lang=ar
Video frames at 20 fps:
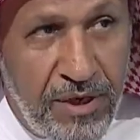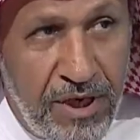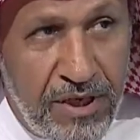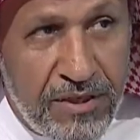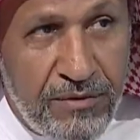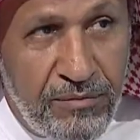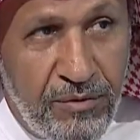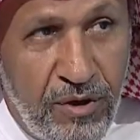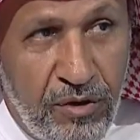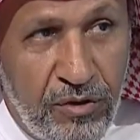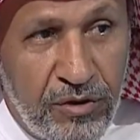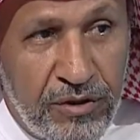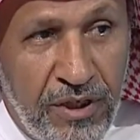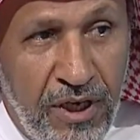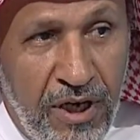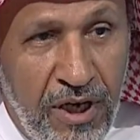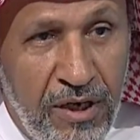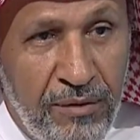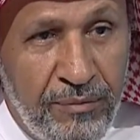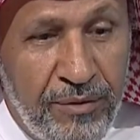الله سبحانه
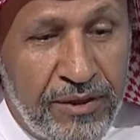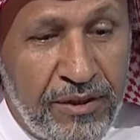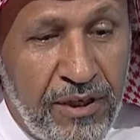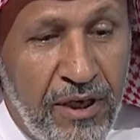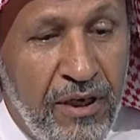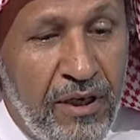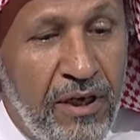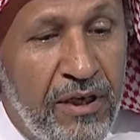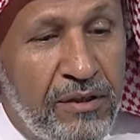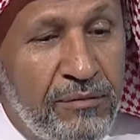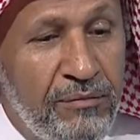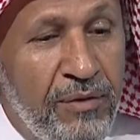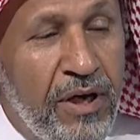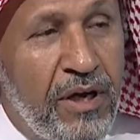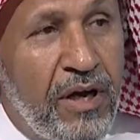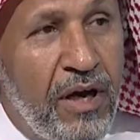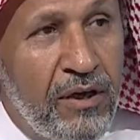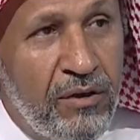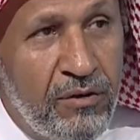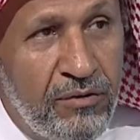وتعالى بطريقة ما
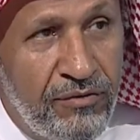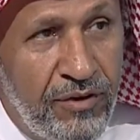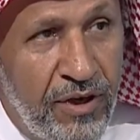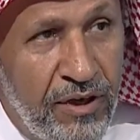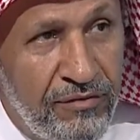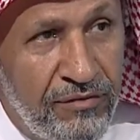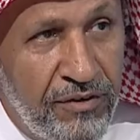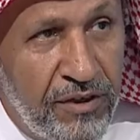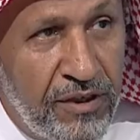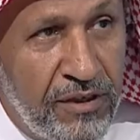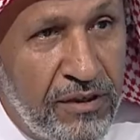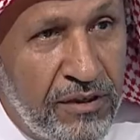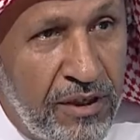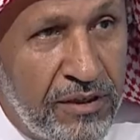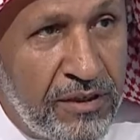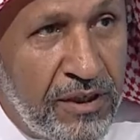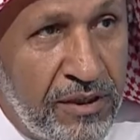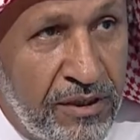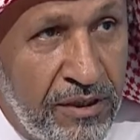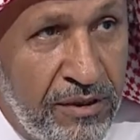كان يفعل في
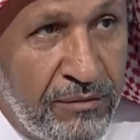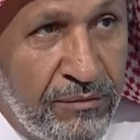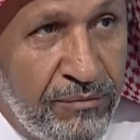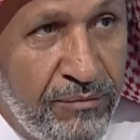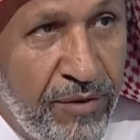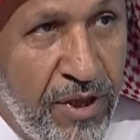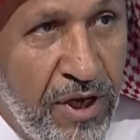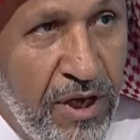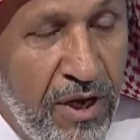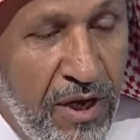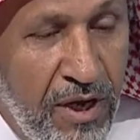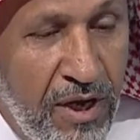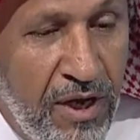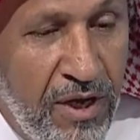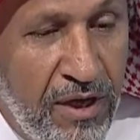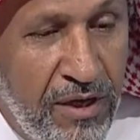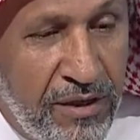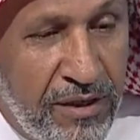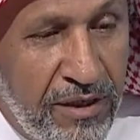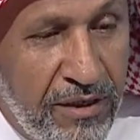الكتاتيب
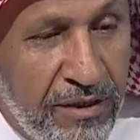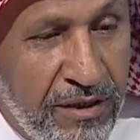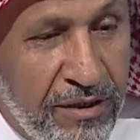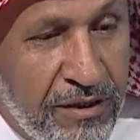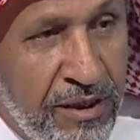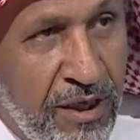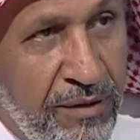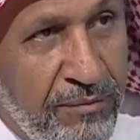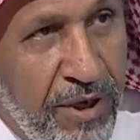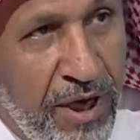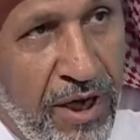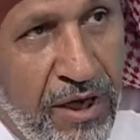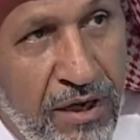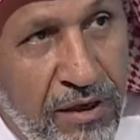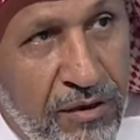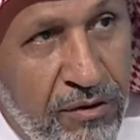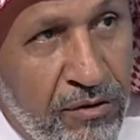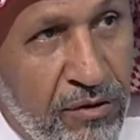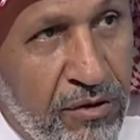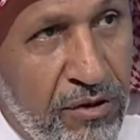الكتابة على
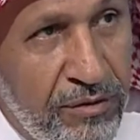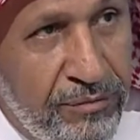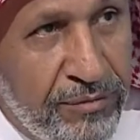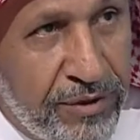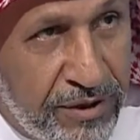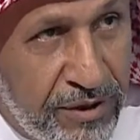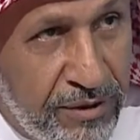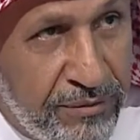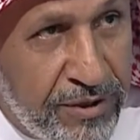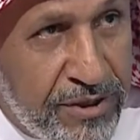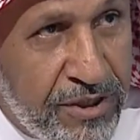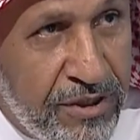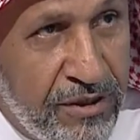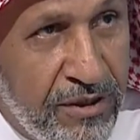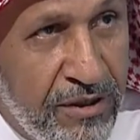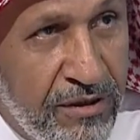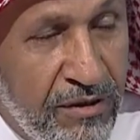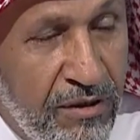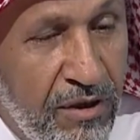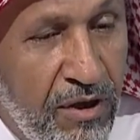اللوح
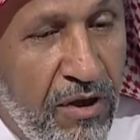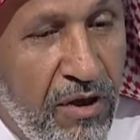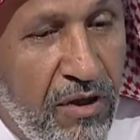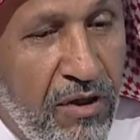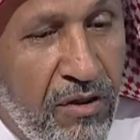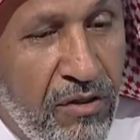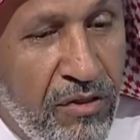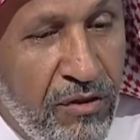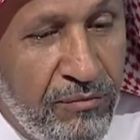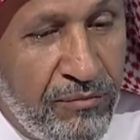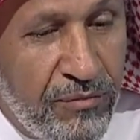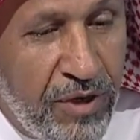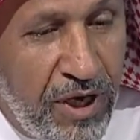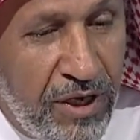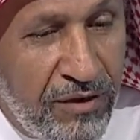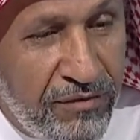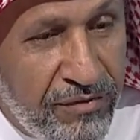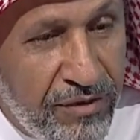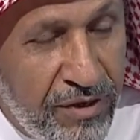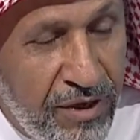بالطباشير ثم
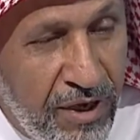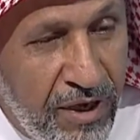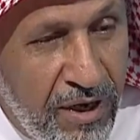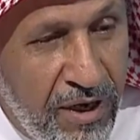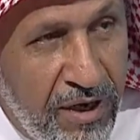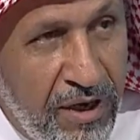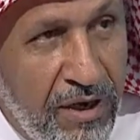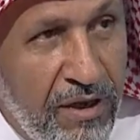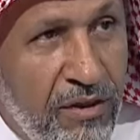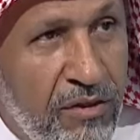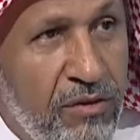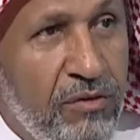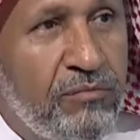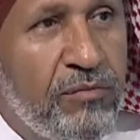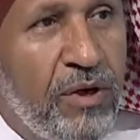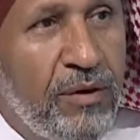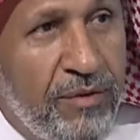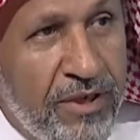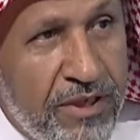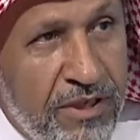حفظ الآية
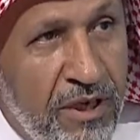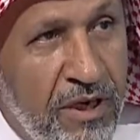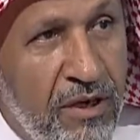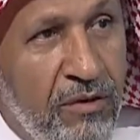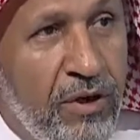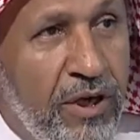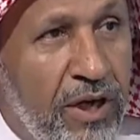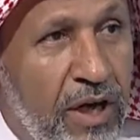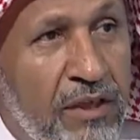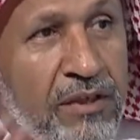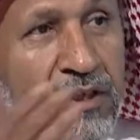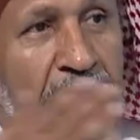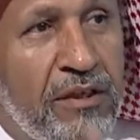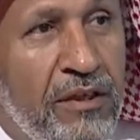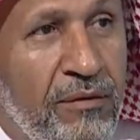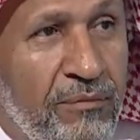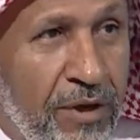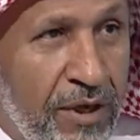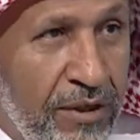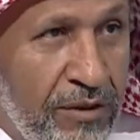ثم مسحها
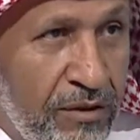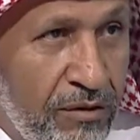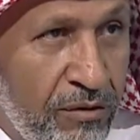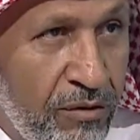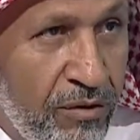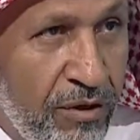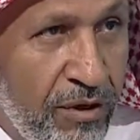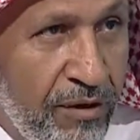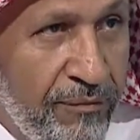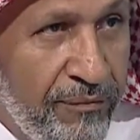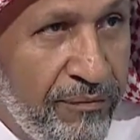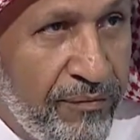وإعادتها مرة أخرى